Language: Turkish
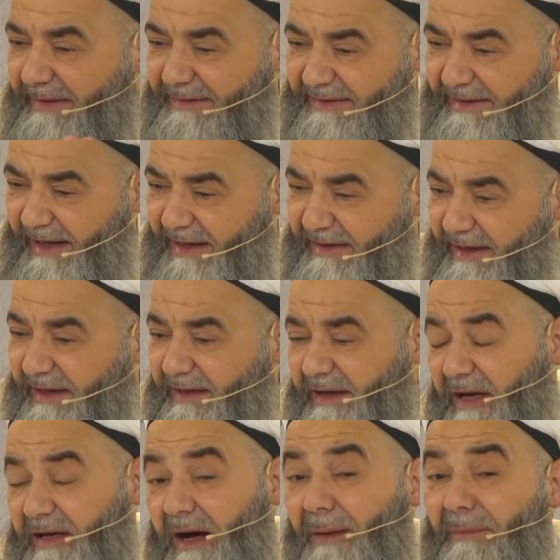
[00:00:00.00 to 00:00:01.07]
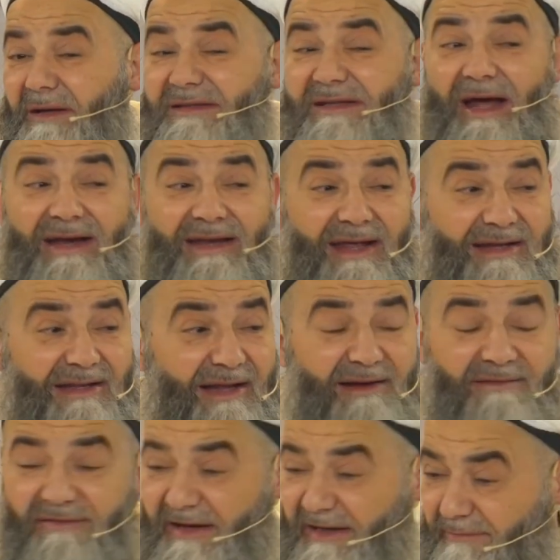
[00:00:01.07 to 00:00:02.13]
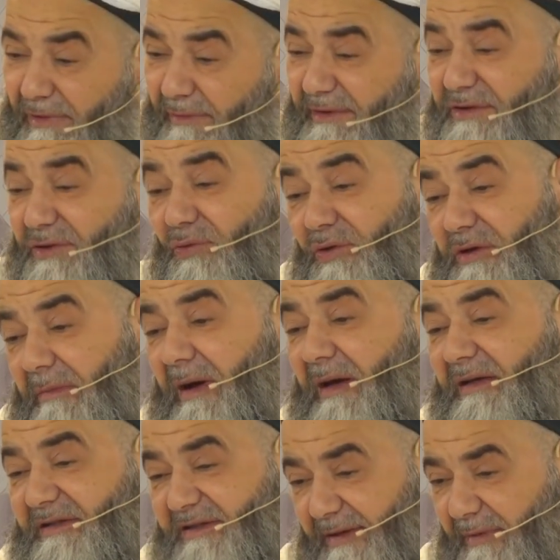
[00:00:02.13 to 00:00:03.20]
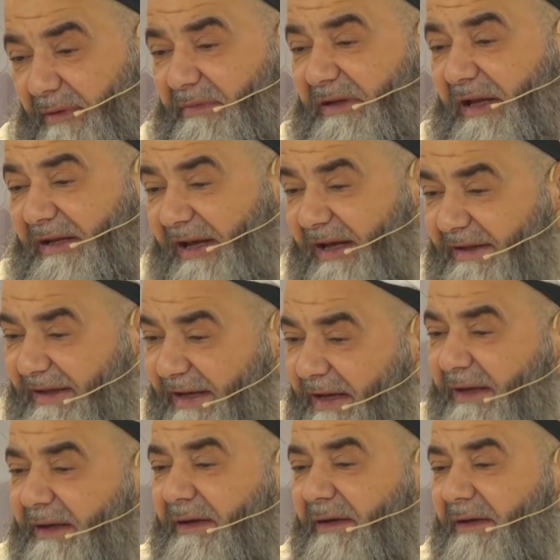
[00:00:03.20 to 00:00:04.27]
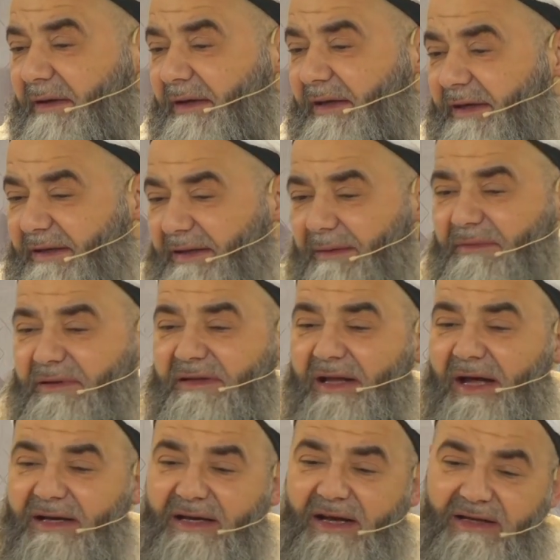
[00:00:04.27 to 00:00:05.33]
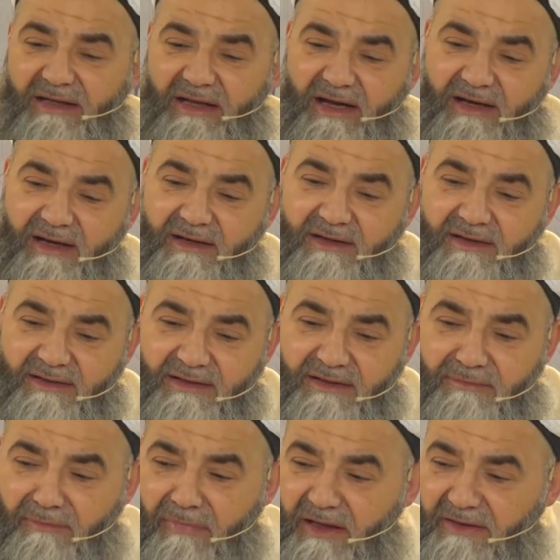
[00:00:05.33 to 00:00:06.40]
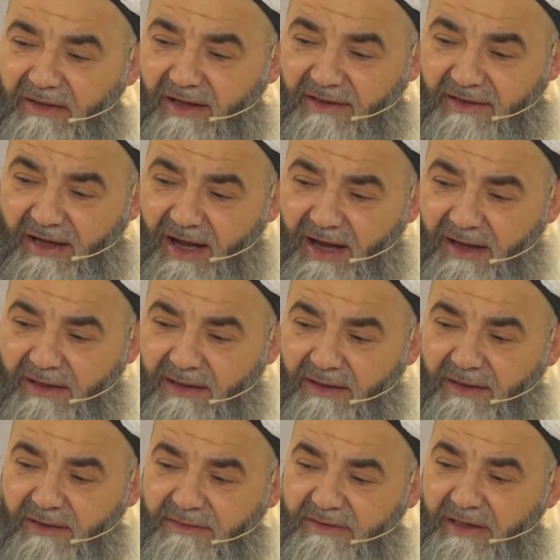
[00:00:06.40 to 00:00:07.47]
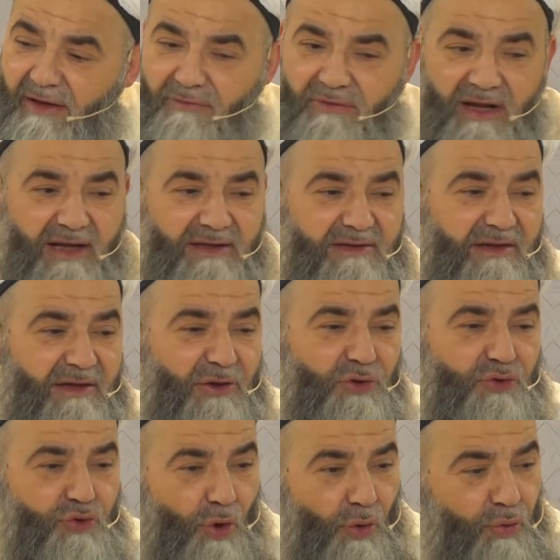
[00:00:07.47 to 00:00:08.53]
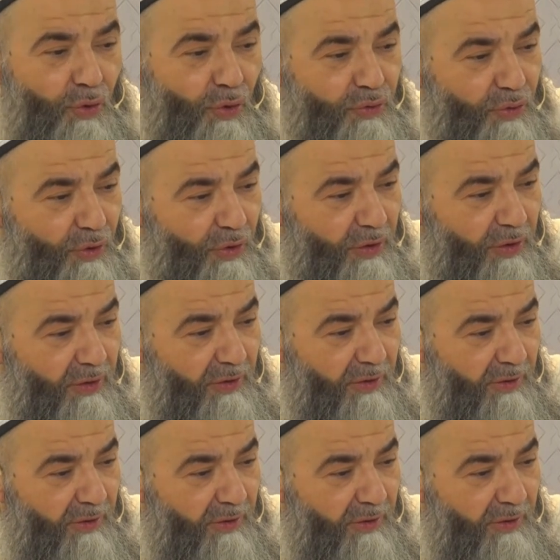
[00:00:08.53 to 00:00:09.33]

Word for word: Dernek e, ama derneklere verilmemesin. o zamanki sebebi de neydi? İkide bir derneklerin mallarına devlet çöküyordu.